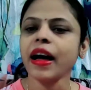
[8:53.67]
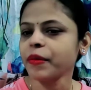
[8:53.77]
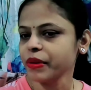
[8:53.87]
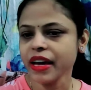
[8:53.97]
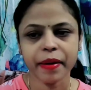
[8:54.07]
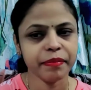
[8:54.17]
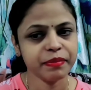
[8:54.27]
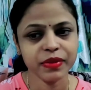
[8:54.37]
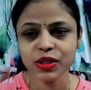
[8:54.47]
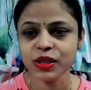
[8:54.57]
अभी
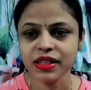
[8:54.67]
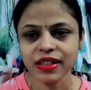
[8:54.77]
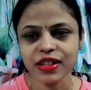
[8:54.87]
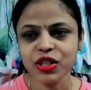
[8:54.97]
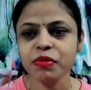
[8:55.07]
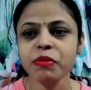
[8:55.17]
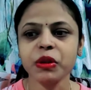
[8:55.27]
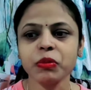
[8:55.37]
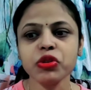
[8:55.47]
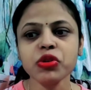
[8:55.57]
आप इस नतीजे पे
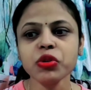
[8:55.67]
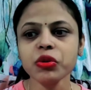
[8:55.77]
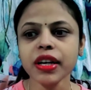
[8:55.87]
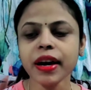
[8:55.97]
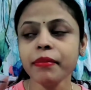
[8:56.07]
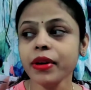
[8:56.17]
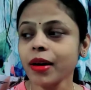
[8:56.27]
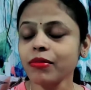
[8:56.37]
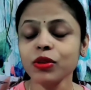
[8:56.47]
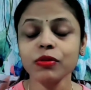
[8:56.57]
मत पूछो क्योंकि अभी
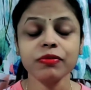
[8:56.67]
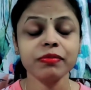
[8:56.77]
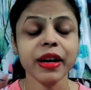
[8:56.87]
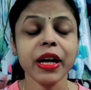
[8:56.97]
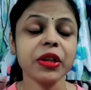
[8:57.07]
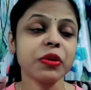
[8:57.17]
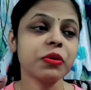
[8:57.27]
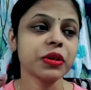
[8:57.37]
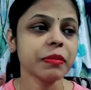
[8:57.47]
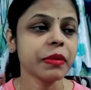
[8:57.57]
हम लोग मैं तो
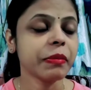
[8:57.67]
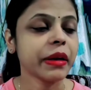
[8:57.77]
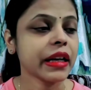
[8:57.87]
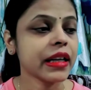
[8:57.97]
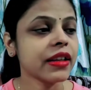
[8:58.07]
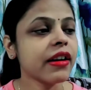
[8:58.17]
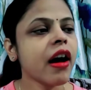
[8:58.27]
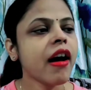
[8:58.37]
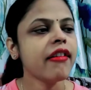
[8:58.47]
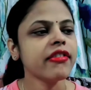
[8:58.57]
खुद ही प्रिपेयर नहीं थी
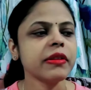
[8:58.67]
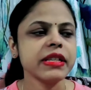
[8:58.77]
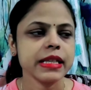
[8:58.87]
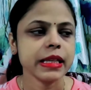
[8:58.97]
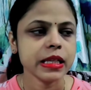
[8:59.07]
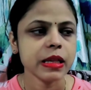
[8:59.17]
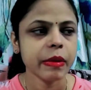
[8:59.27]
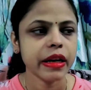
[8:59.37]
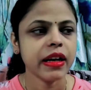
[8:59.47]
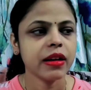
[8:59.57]
फिर जैसे तैसे
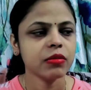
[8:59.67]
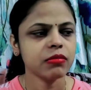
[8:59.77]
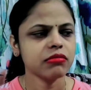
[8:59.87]
मैंने